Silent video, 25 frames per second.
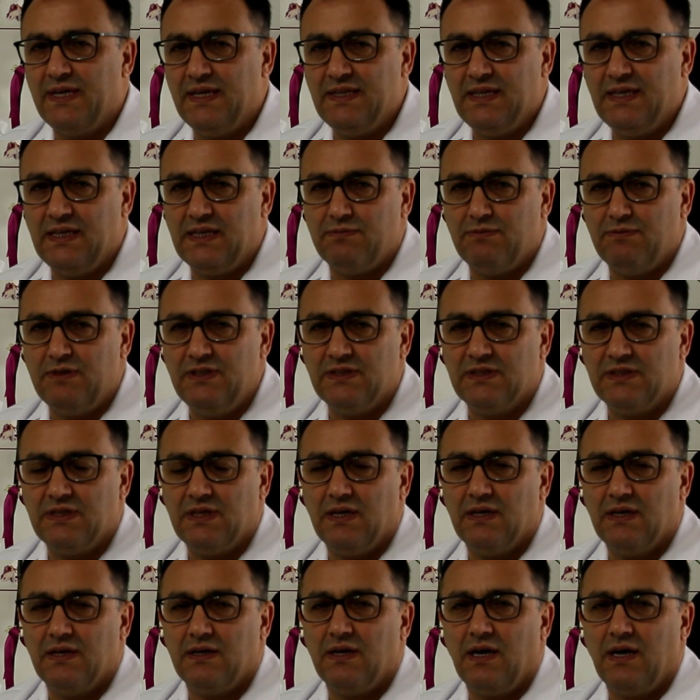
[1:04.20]

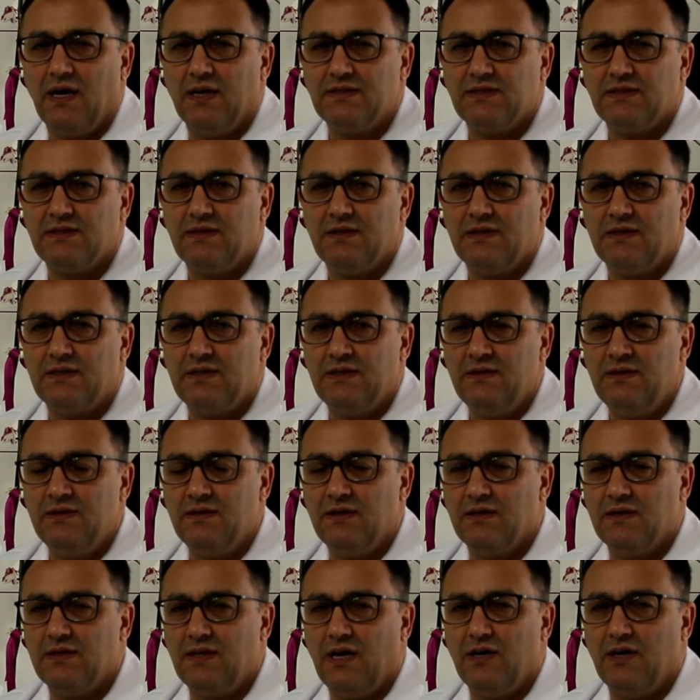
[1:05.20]
nedenimiz e,
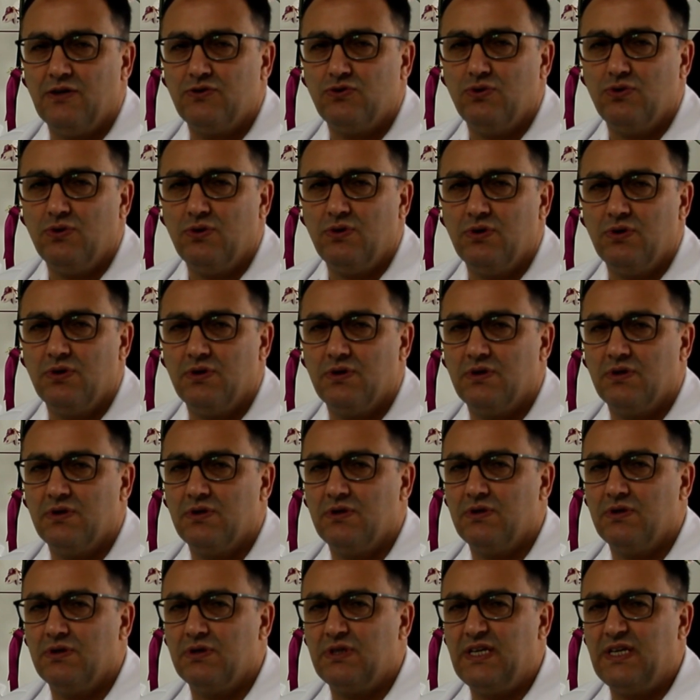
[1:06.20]
hastaların daha çok
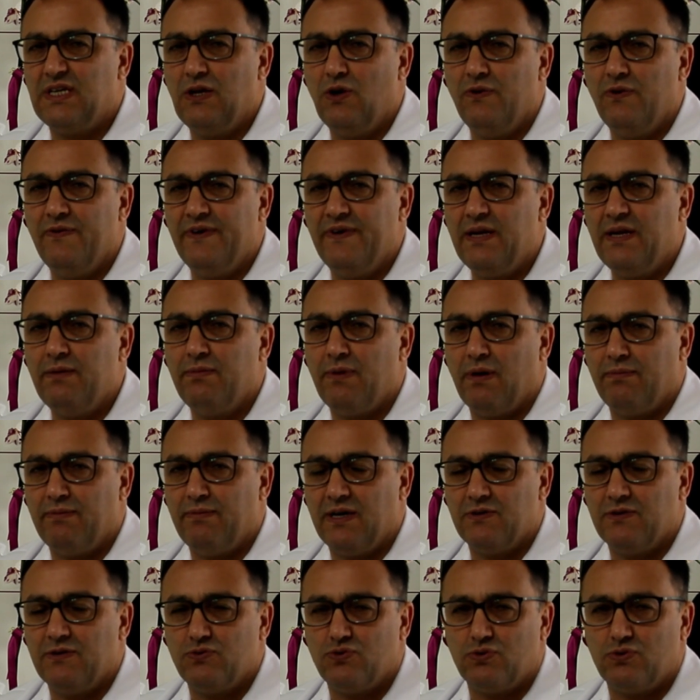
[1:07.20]
e, kilo
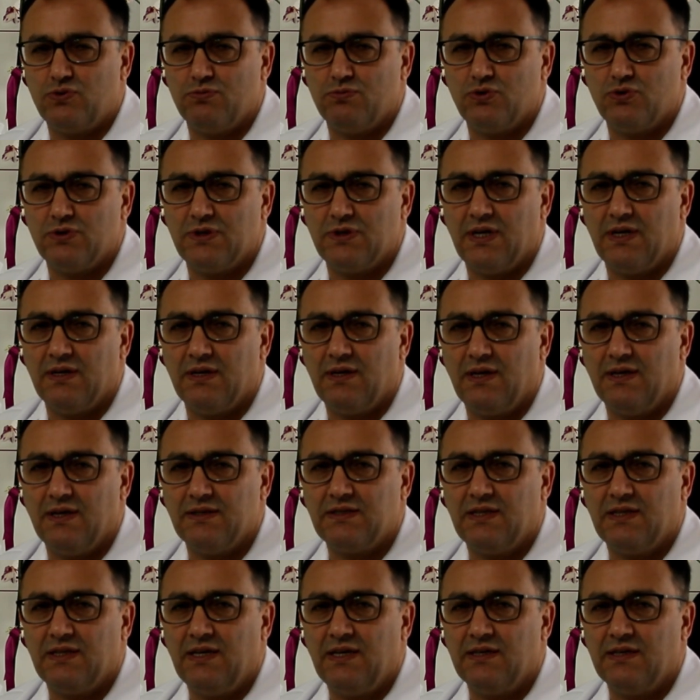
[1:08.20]
verememe durumunda.
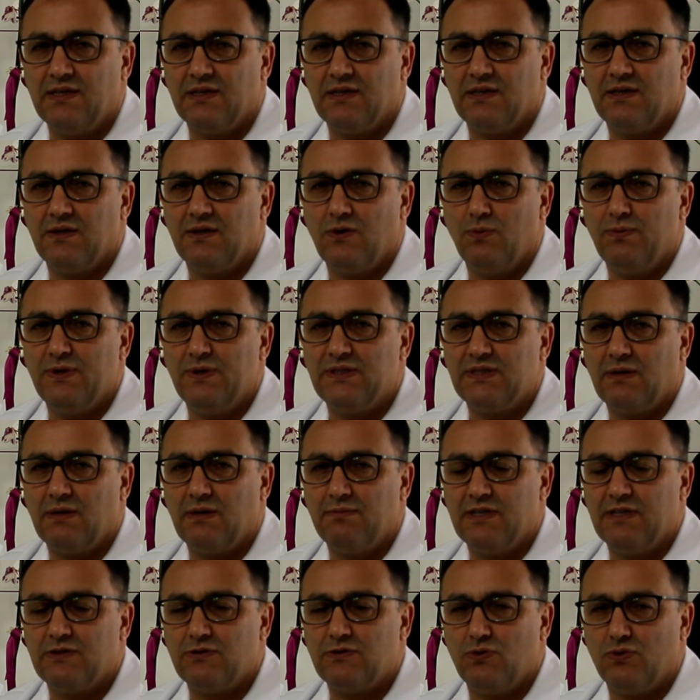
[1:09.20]
Hastalar e, obezite
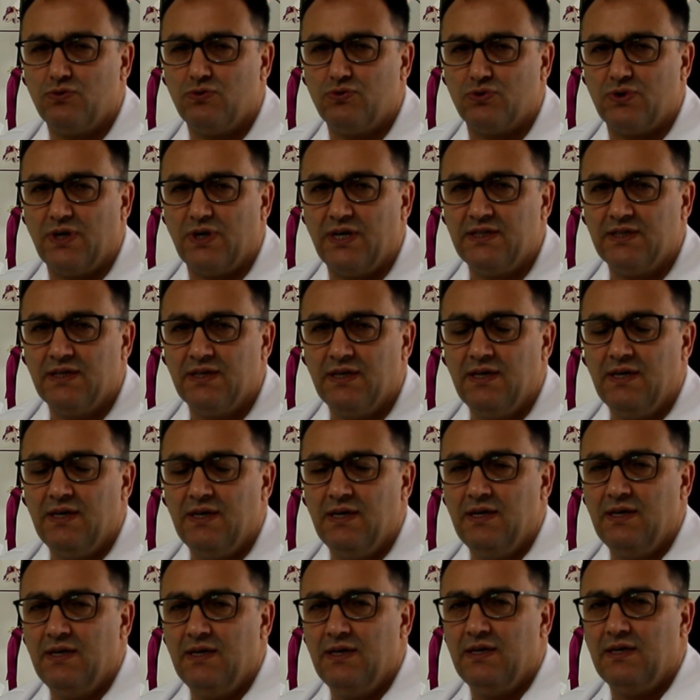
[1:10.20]
ameliyatı olurlar
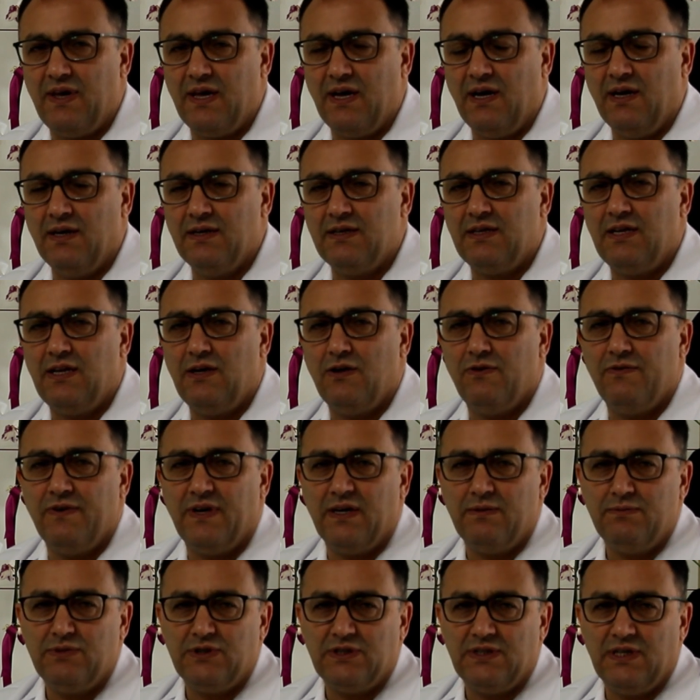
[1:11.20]
veya kilo
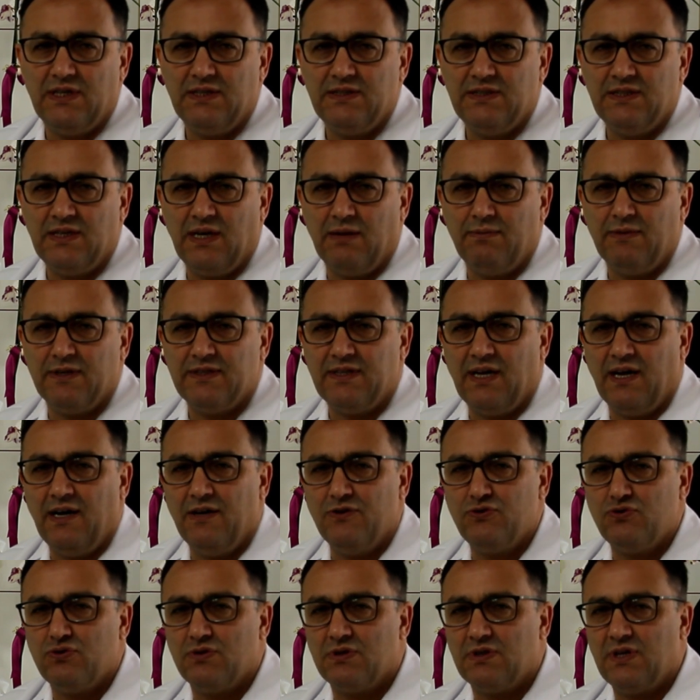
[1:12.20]
vermişlerdir ama
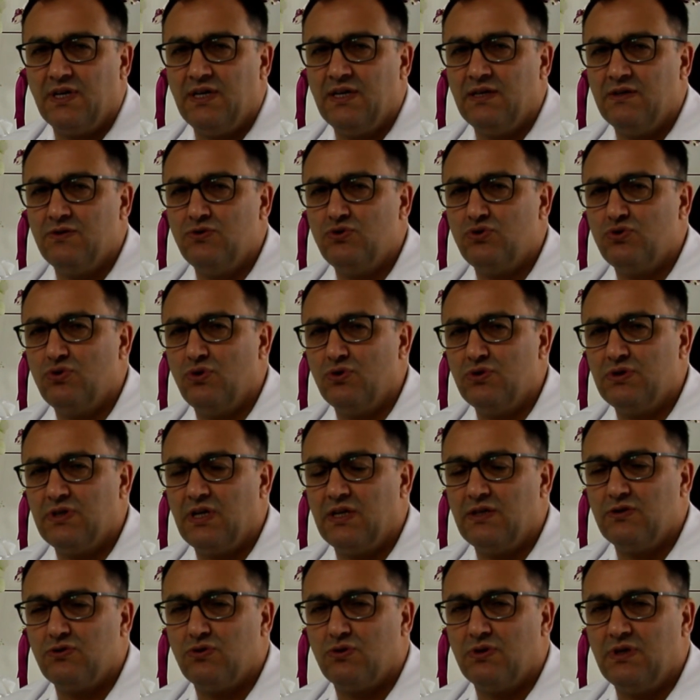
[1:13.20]
daha sonra 3-4
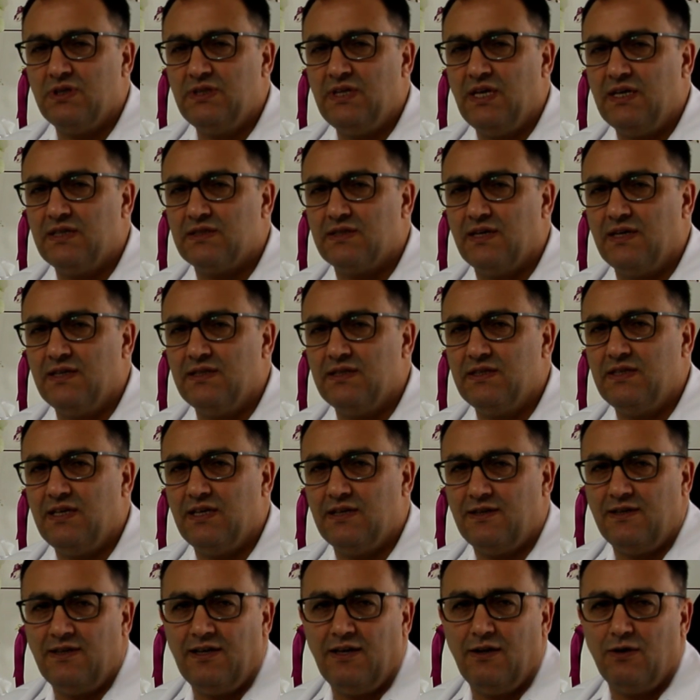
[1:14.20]
sene sonra tekrar
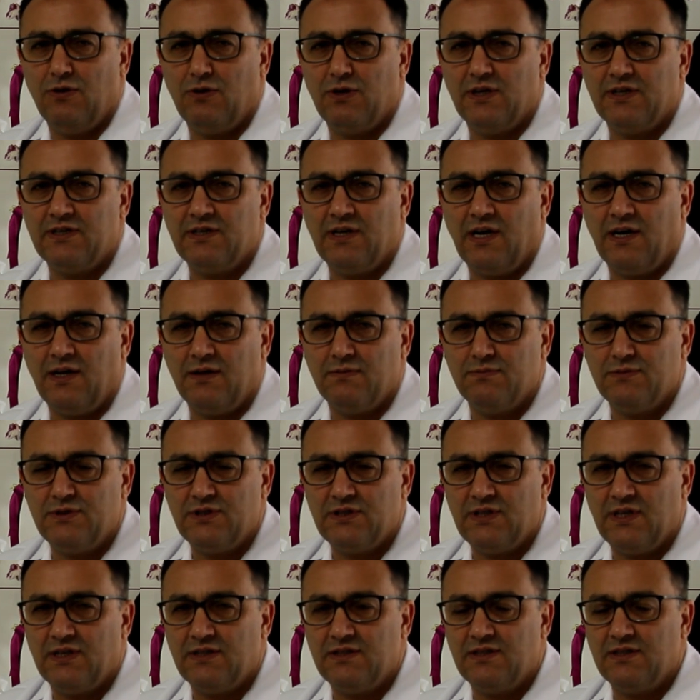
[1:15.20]
geri kilolarını
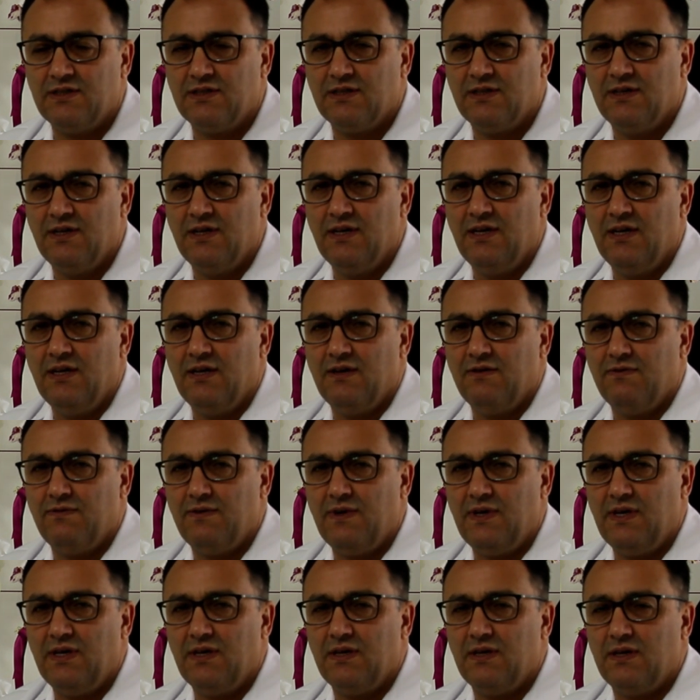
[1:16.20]
almışlardır
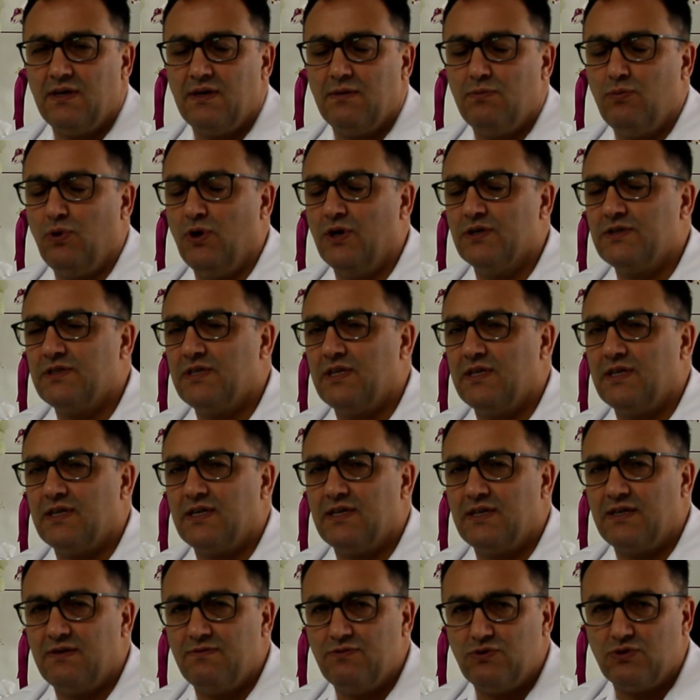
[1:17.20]
ve e, bu
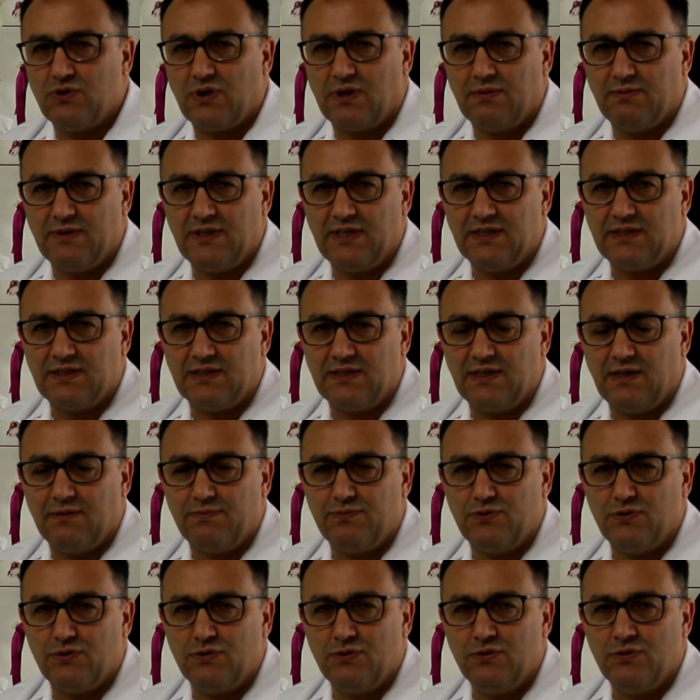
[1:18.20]
hastalara revizyon ameliyatını
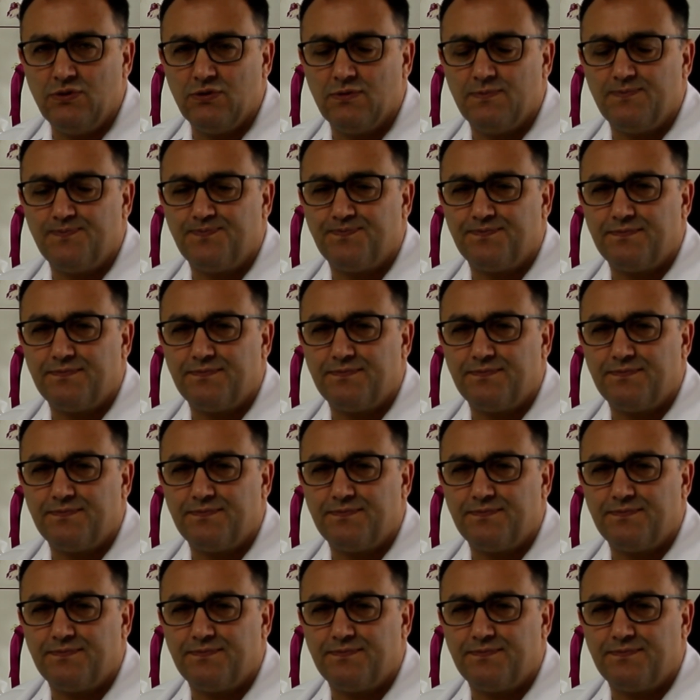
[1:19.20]
yapıyoruz.